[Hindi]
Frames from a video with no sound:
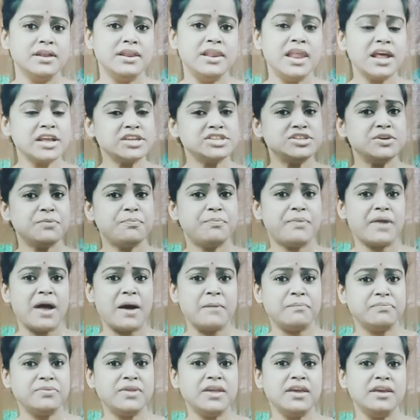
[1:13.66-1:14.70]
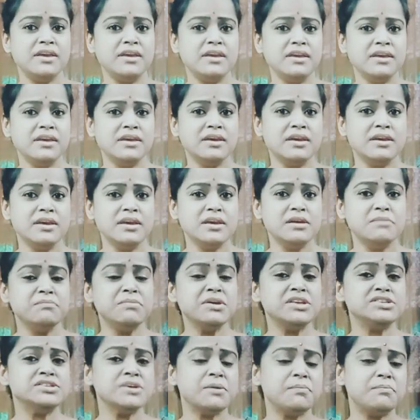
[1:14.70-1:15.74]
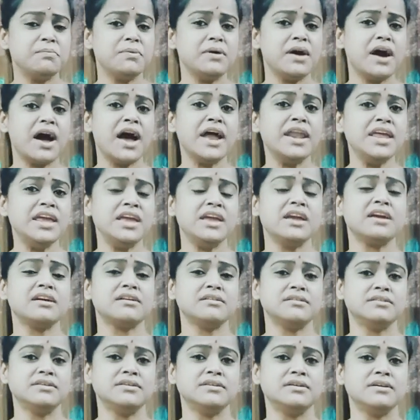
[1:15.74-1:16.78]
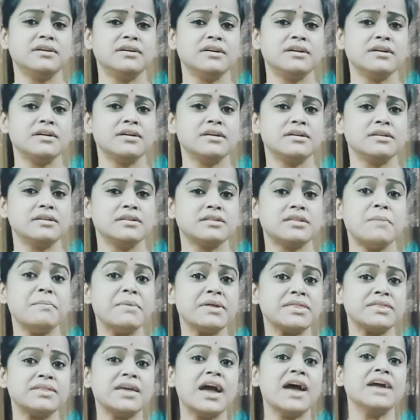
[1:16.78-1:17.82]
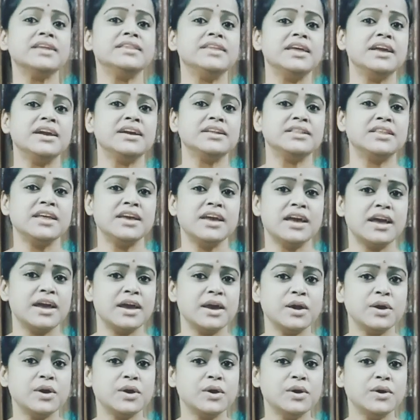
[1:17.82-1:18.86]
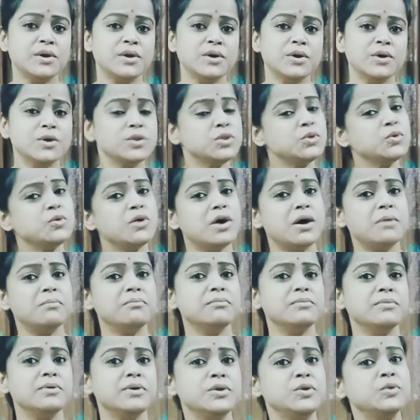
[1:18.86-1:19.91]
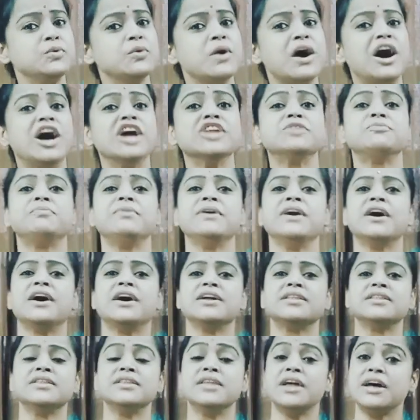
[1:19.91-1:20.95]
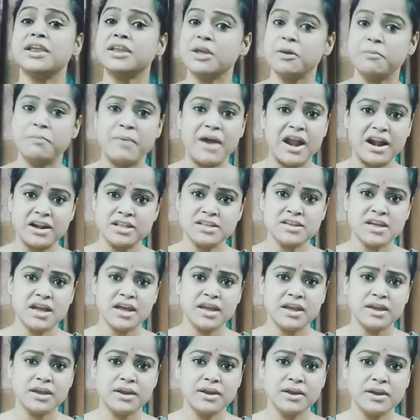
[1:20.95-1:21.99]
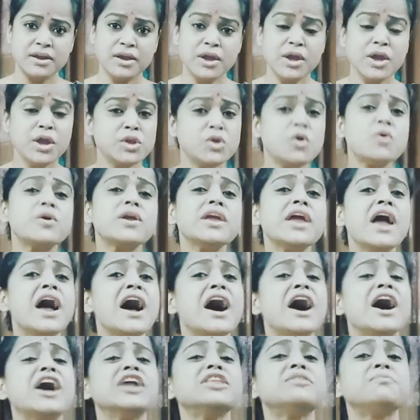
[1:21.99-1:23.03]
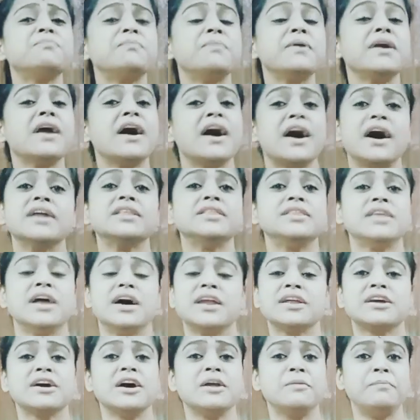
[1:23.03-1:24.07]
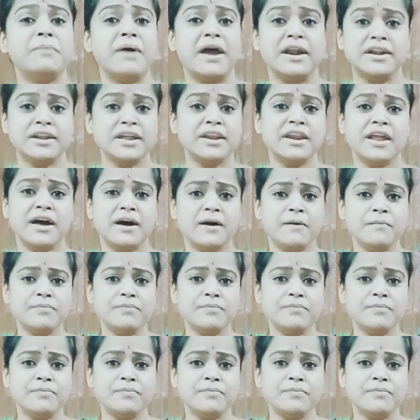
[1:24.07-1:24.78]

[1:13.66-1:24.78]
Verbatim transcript: लक्ष्य प्राप्ति में जब अनेक समस्याएं देखते हैं तो हम यू हाथ पे हाथ धर के बैठ जाए क्योंकि हाथ पे हाथ धर कर बैठना